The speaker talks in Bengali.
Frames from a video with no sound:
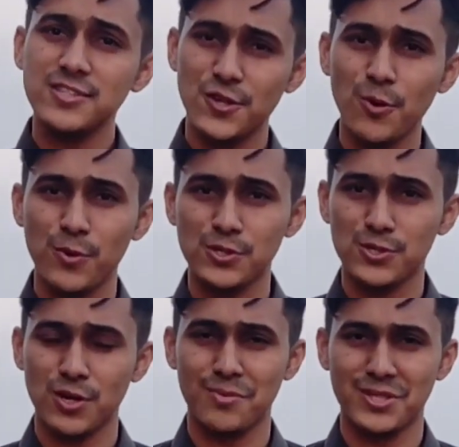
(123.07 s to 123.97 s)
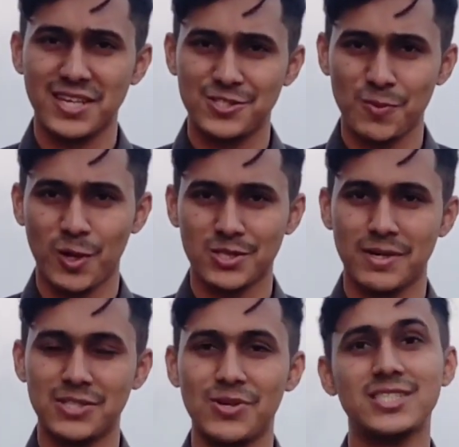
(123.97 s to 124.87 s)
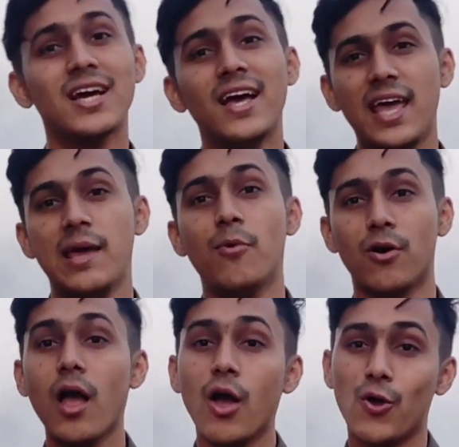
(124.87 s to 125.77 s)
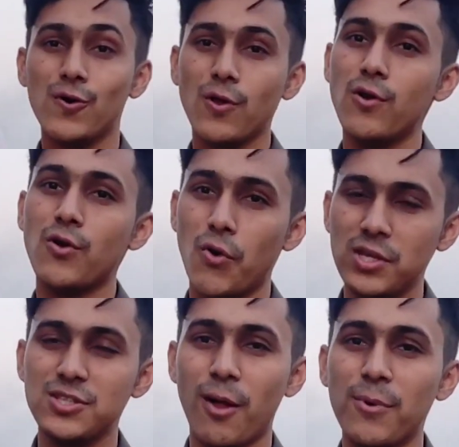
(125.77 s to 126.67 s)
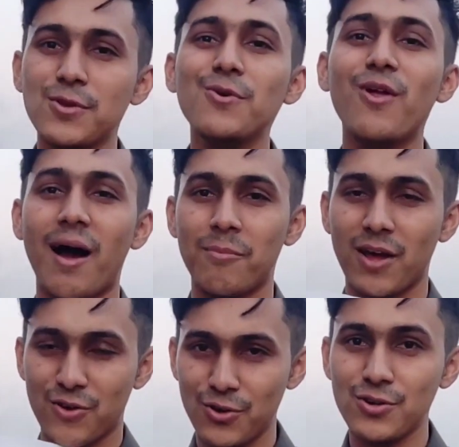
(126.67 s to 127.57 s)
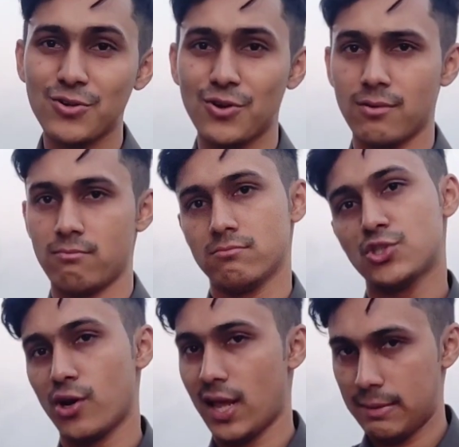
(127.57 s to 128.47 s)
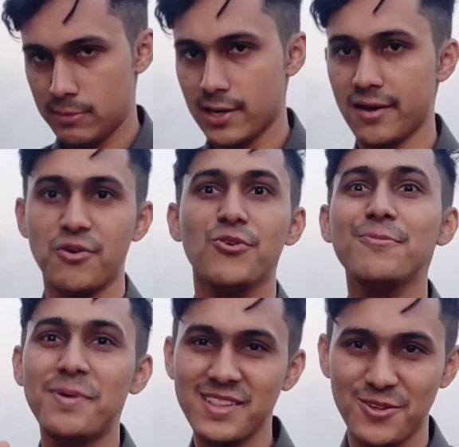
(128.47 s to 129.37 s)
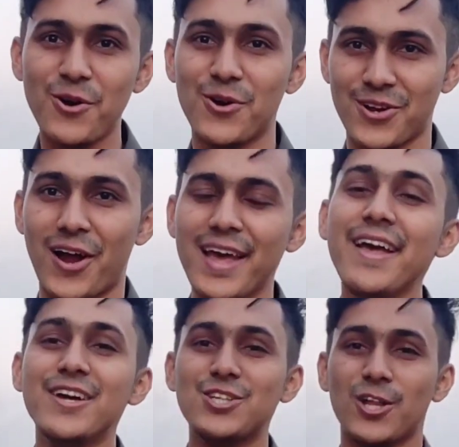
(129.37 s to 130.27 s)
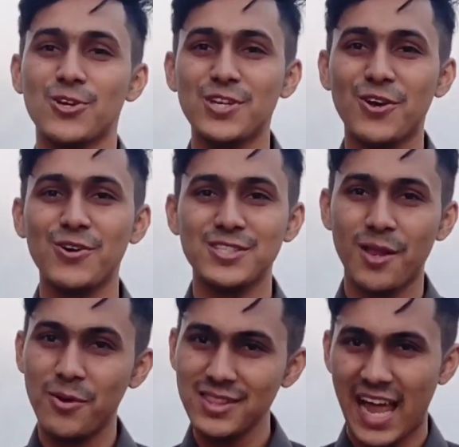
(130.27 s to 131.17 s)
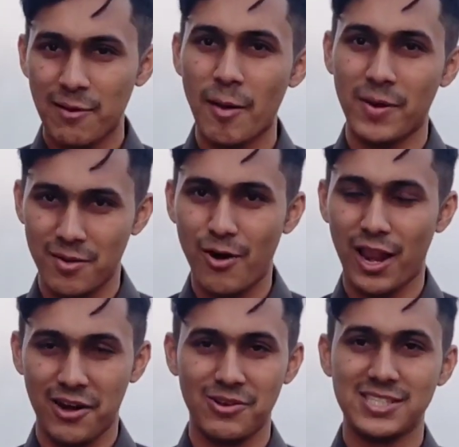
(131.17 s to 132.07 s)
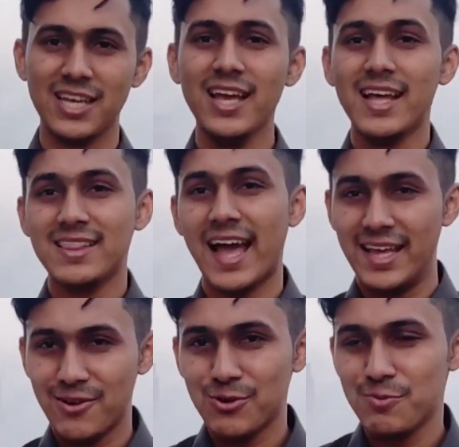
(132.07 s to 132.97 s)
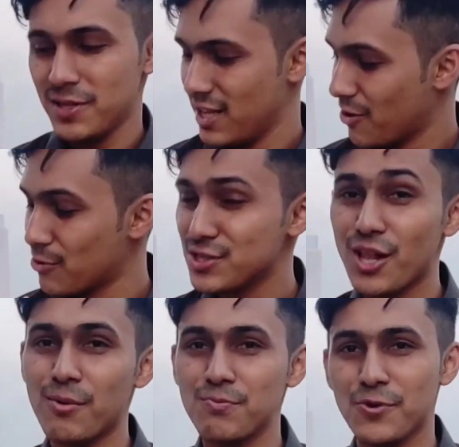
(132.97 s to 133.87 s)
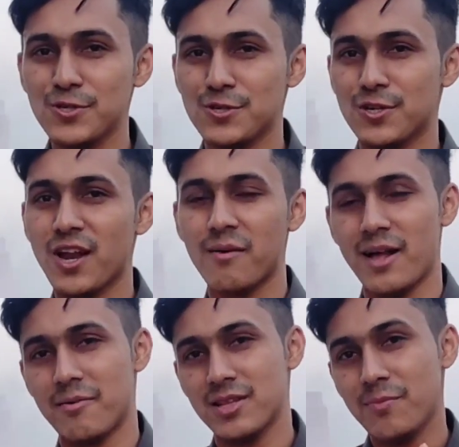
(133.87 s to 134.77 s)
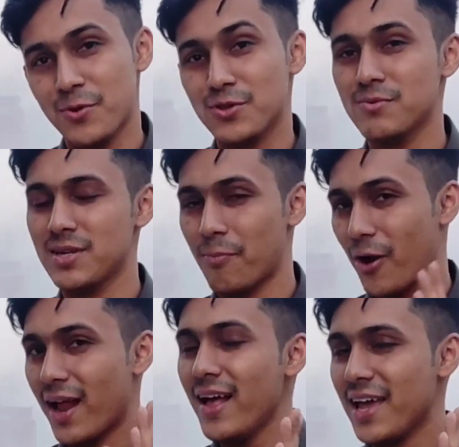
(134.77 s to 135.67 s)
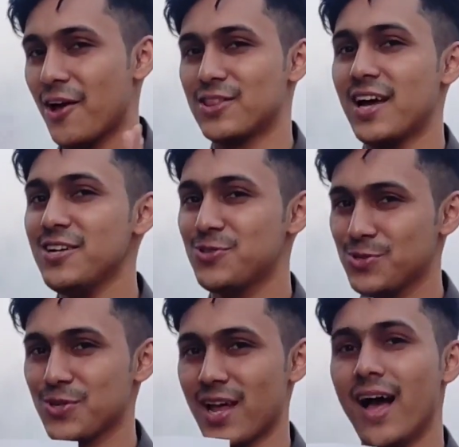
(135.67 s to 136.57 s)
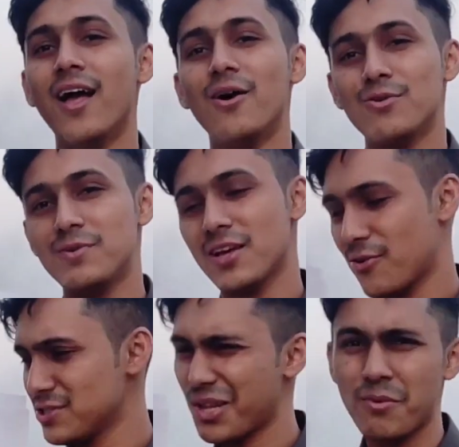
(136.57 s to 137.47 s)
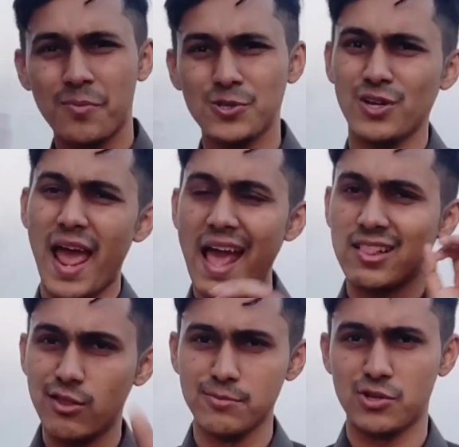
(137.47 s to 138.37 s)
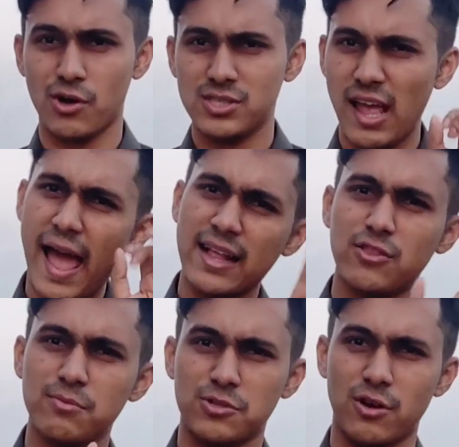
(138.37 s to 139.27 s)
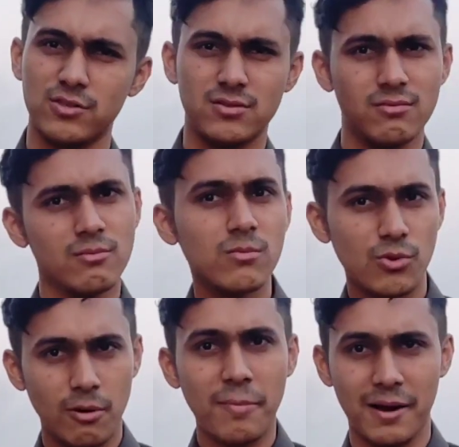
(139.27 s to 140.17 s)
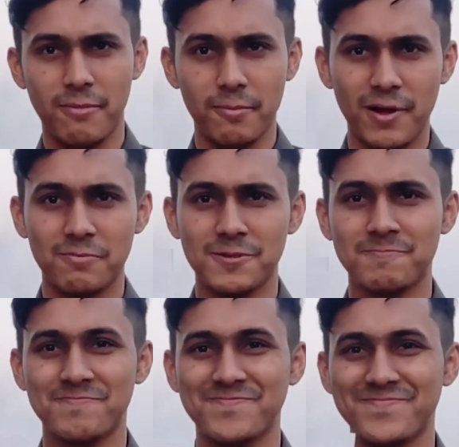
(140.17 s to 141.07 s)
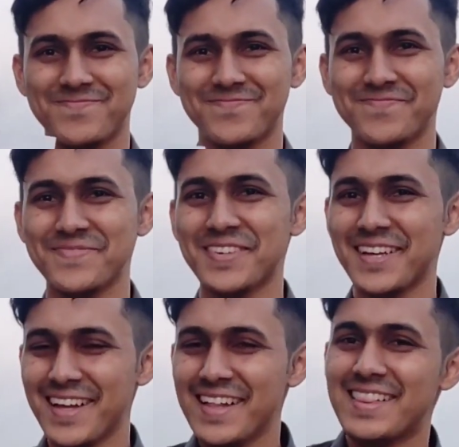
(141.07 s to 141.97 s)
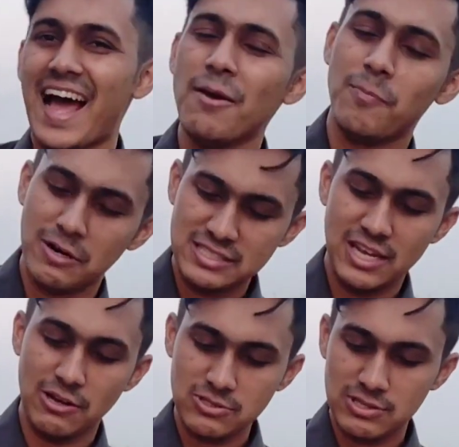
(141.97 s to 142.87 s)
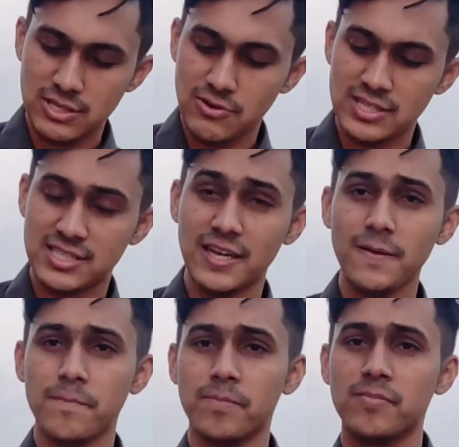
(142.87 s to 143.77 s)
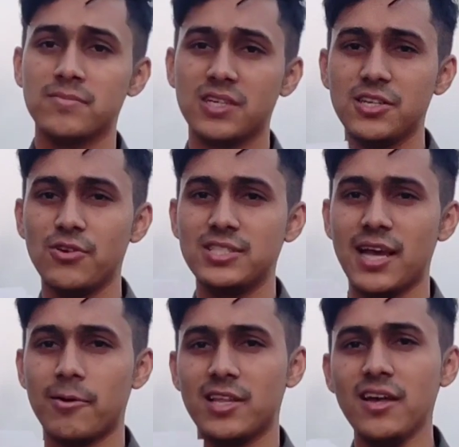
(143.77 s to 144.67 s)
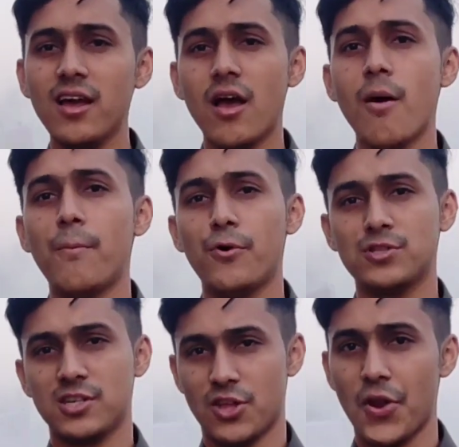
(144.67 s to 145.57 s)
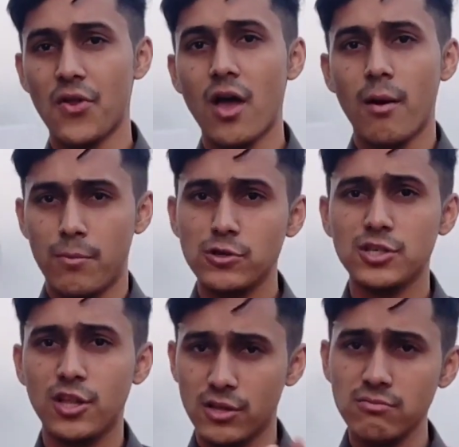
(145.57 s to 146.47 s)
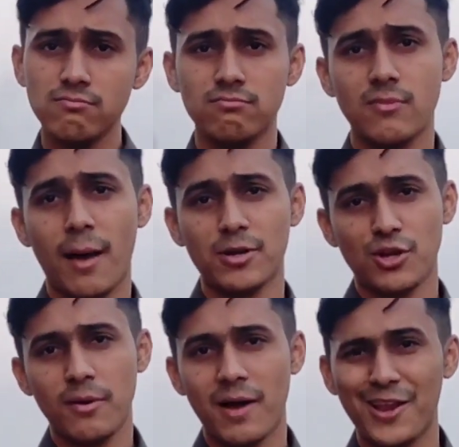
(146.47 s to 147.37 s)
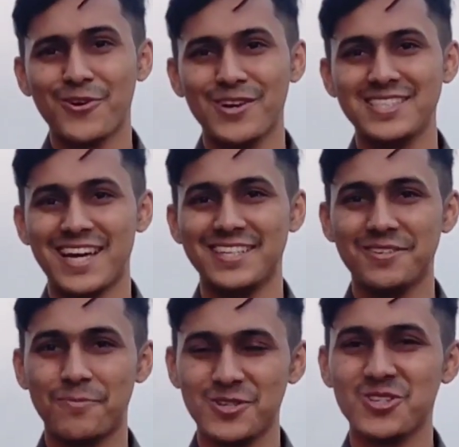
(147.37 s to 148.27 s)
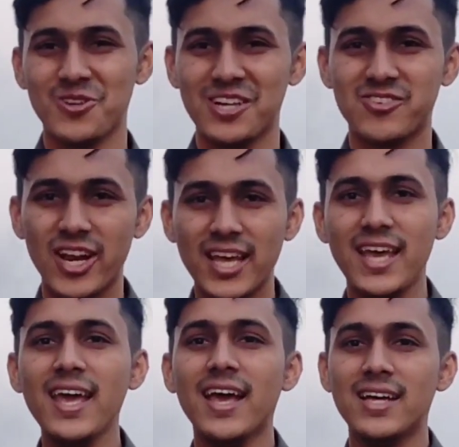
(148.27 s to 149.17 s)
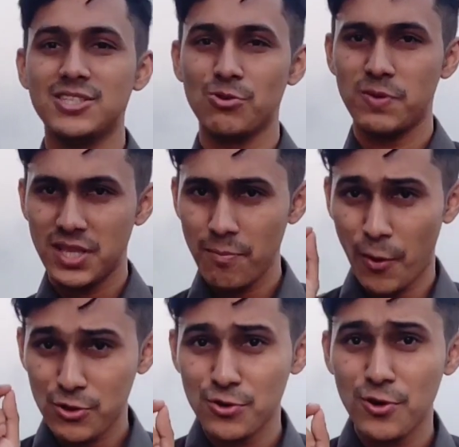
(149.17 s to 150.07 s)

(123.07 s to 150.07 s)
নিষ্ক্রিয় পরিশোষণের মধ্যে কিছু মতবাদ রয়েছে এবং কোন কোন খনিজ লবণগুলো আমরা গ্রহণ সরি না না উদ্ভিদ গ্রহণ করে সতেরোটি খনিজ লবণ তার ব্যাপারে বলা রয়েছে তাই উদ্ভিদের খনিজ লবণ পরিশোষণ হবে আমাদের প্রথম যে পড়া এই অধ্যায়ের সূচনা উদ্ভিদের খনিজ লবণ পরিশোষণ একদম সহজ একদম সহজ তোমরা পারবে পারবে তারপর যে অংশটি রয়েছে সেটি রয়েছে আমাদের প্রচ্ছেদন প্রসেদন আমরা সবাই ভালো করেই জানি যে প্রসেদন আসলে কি যে উদ্ভিদের